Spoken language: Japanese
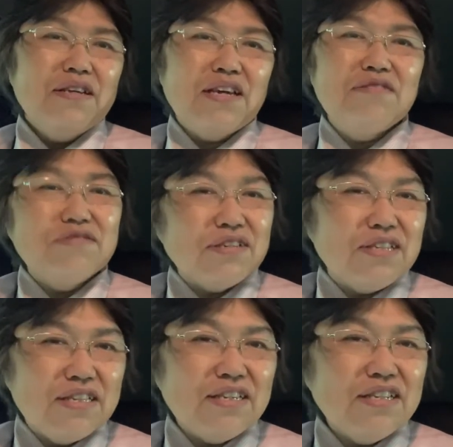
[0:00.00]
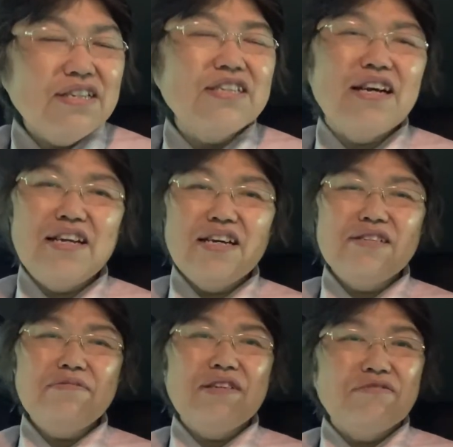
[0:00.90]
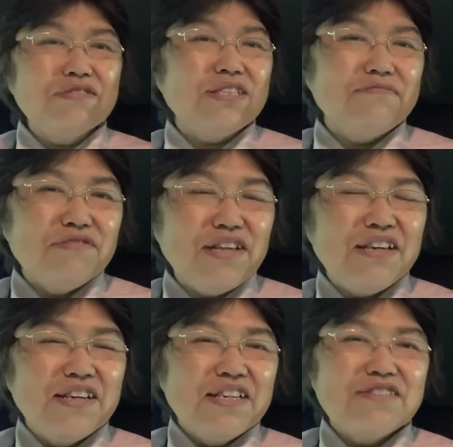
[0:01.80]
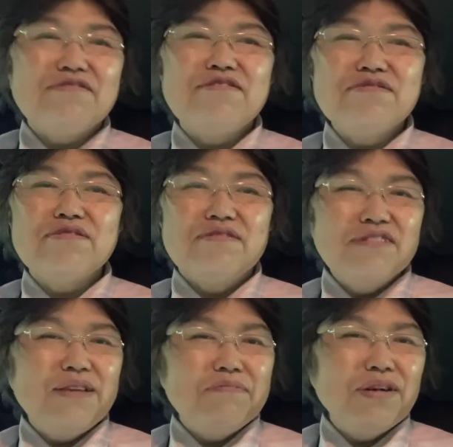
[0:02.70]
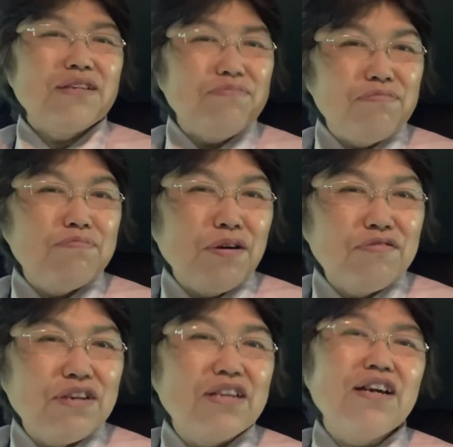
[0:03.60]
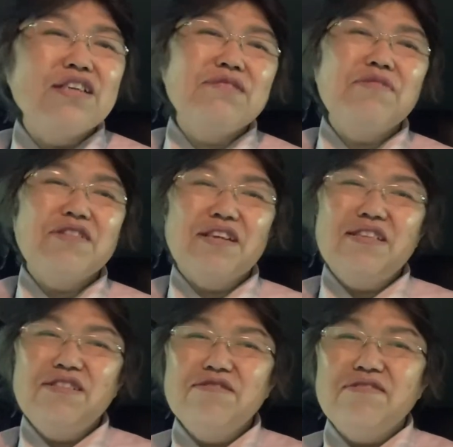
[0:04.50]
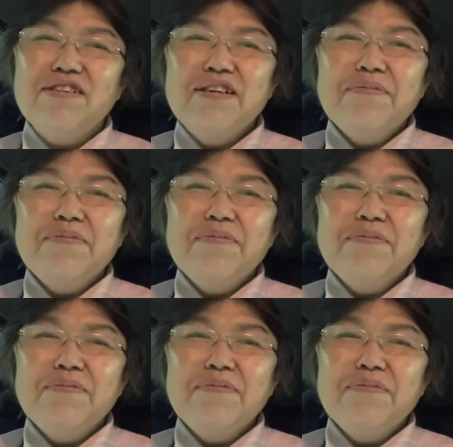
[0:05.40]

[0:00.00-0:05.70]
ケロスケさんって方がやり始めたら奥さんもねそういうのをねまた物販をやり始めたっていうのは